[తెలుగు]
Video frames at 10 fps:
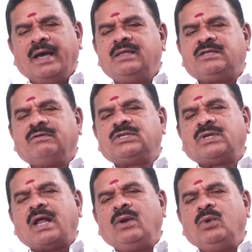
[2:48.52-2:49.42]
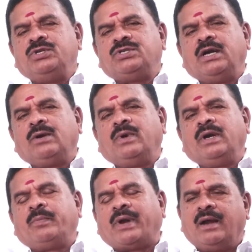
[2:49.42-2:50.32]
ఐదు సంవత్సరాల్లో
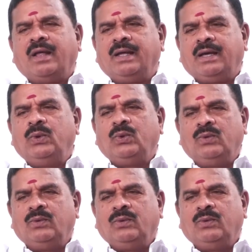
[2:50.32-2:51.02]
ఇచ్చినటువంటి ప్రణాళికలు